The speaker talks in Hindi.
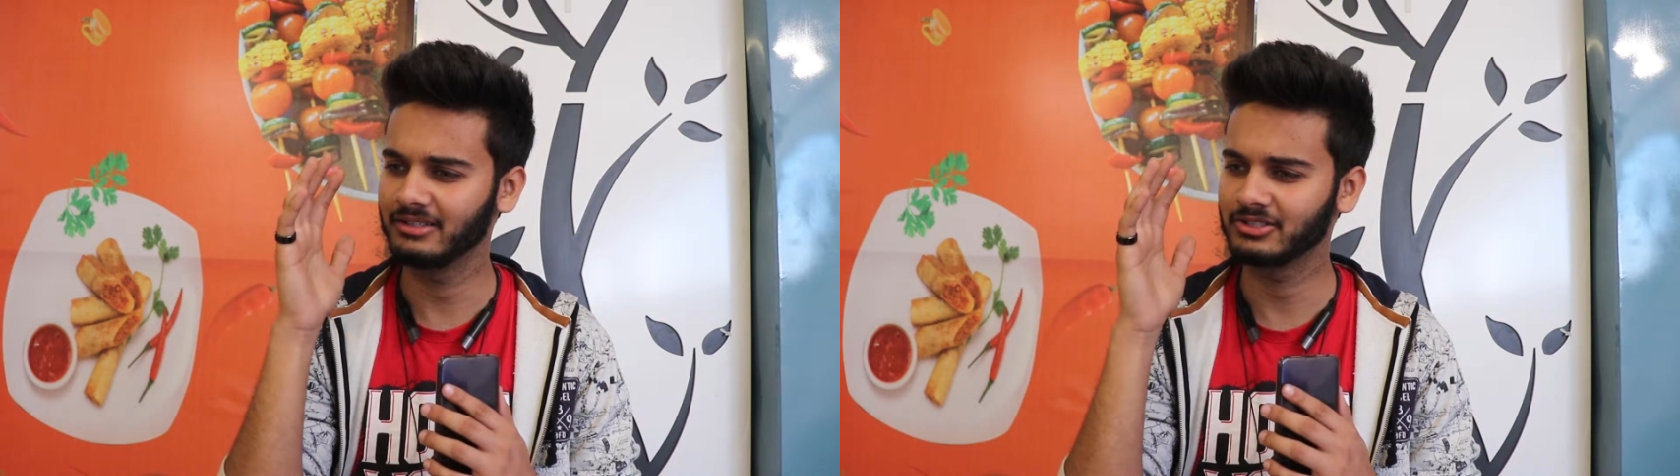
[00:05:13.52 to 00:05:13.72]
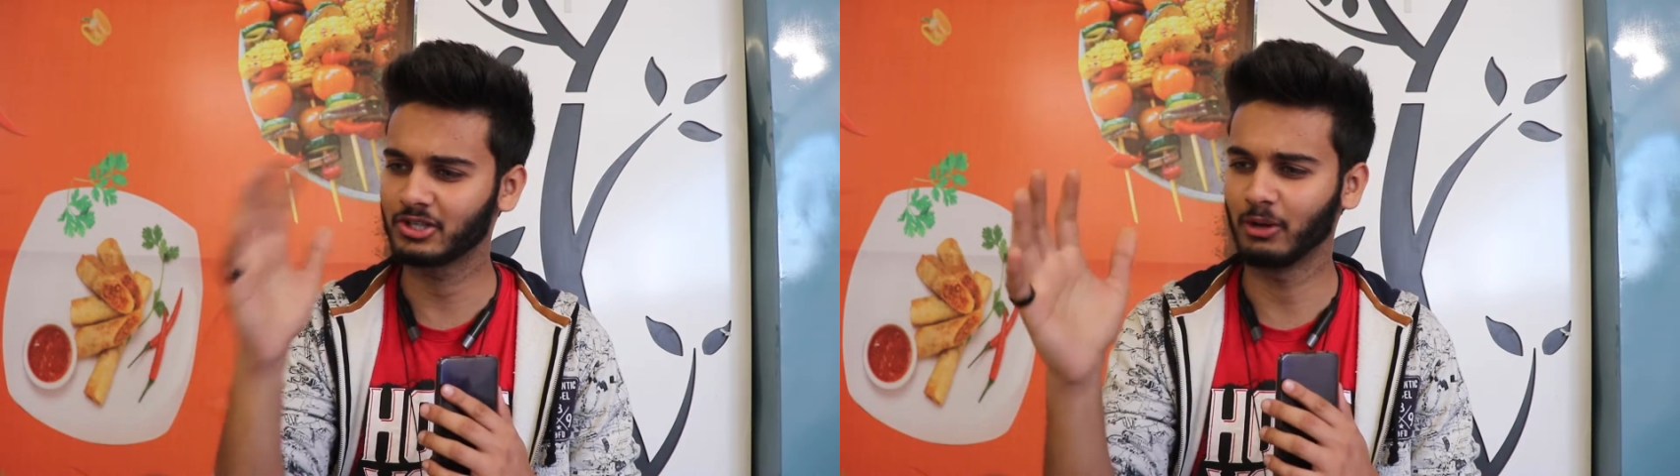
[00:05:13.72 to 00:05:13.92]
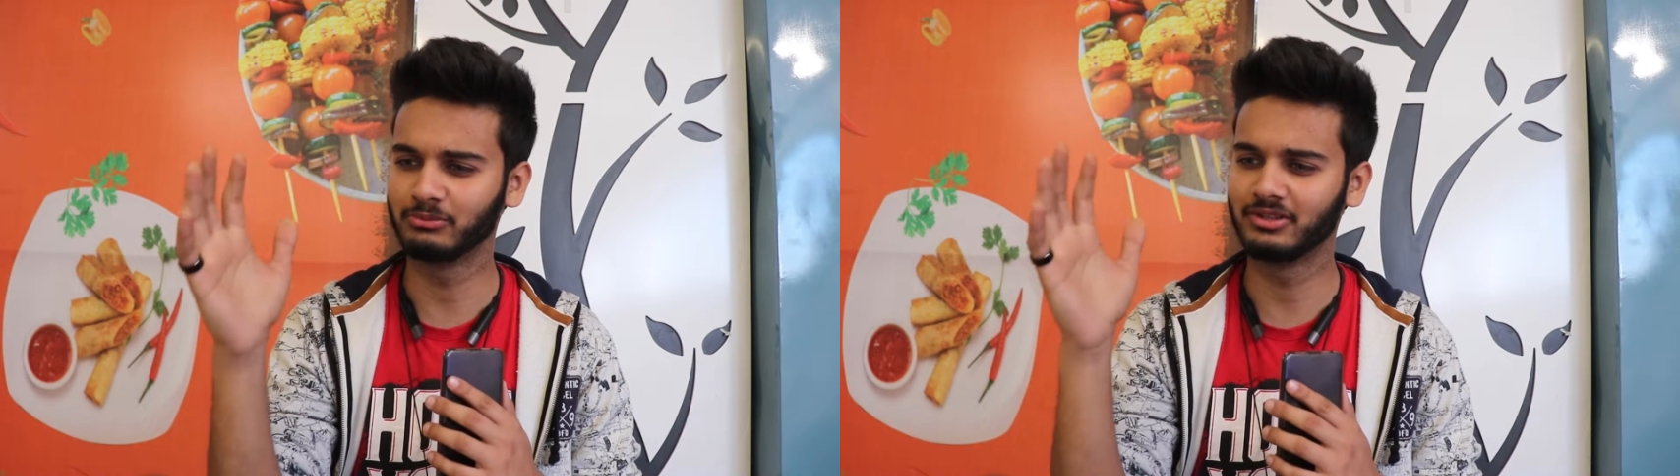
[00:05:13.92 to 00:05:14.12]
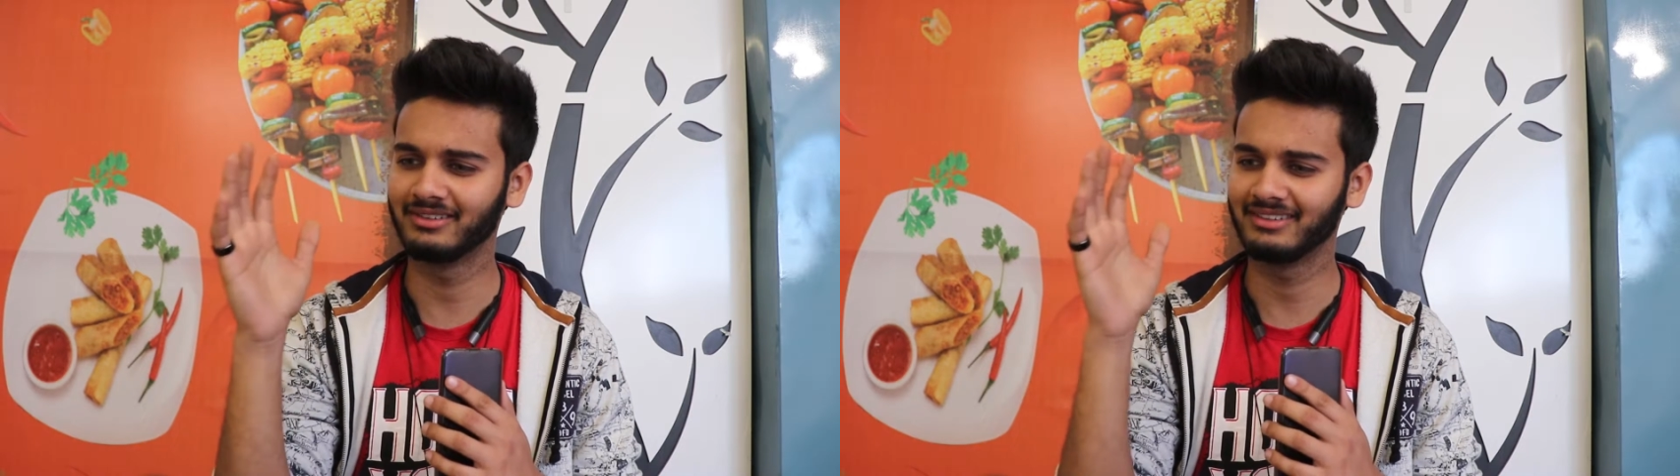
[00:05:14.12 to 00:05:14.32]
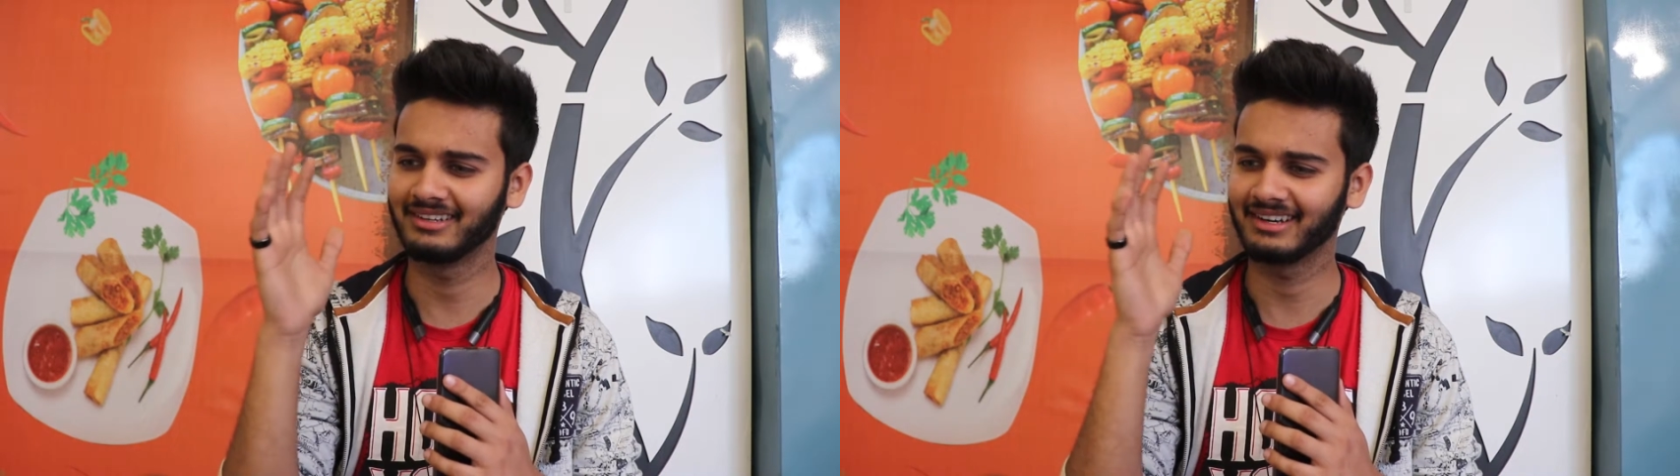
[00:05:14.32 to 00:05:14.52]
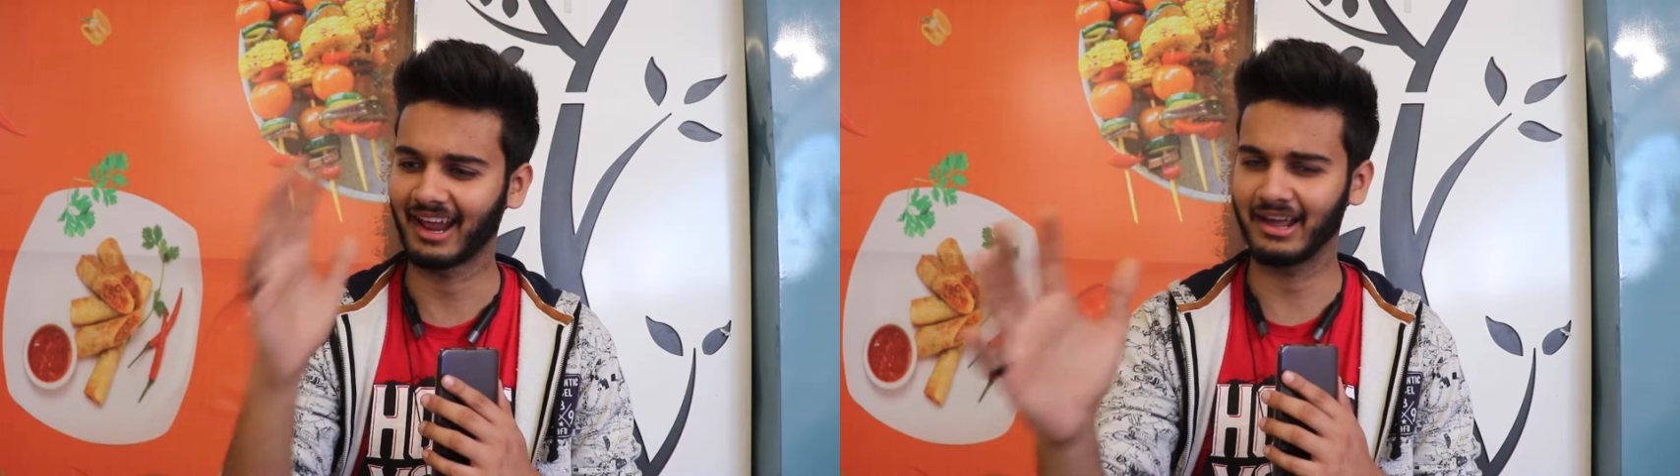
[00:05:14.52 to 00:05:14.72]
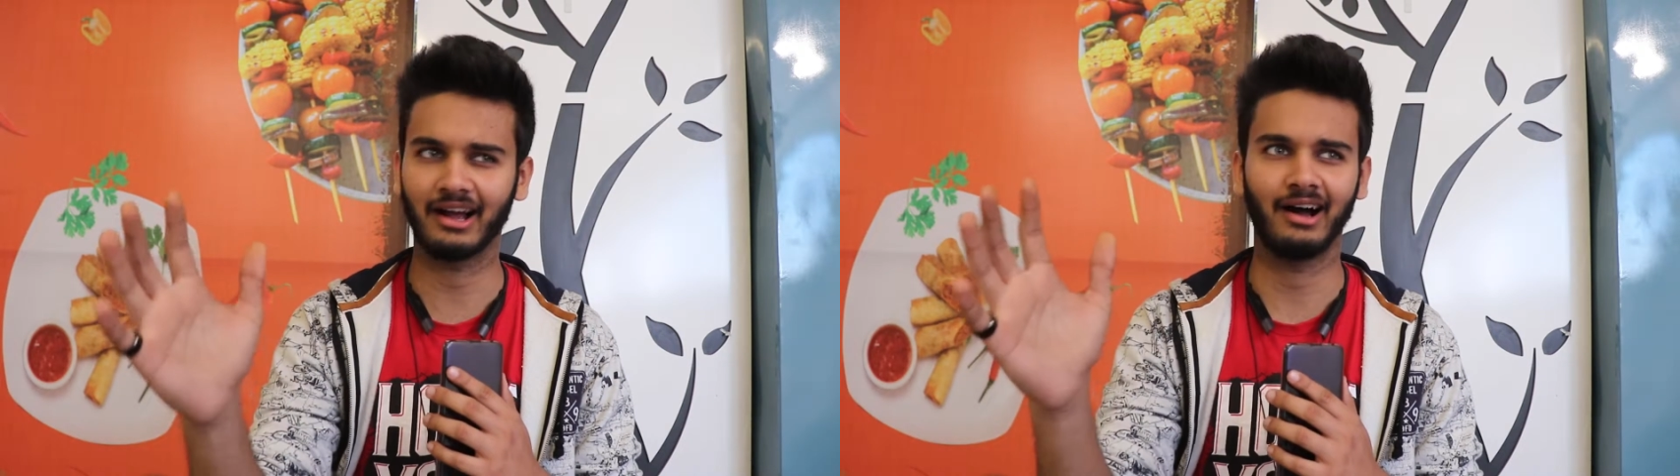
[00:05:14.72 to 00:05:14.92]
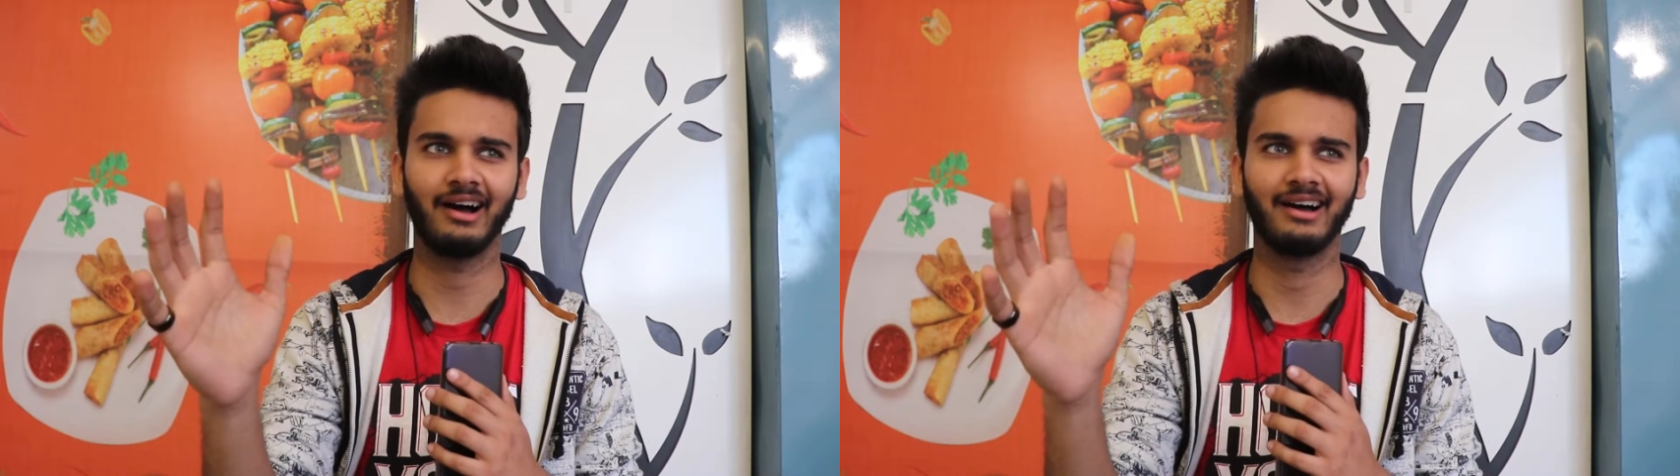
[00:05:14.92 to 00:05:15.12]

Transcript: शब्द रहेगा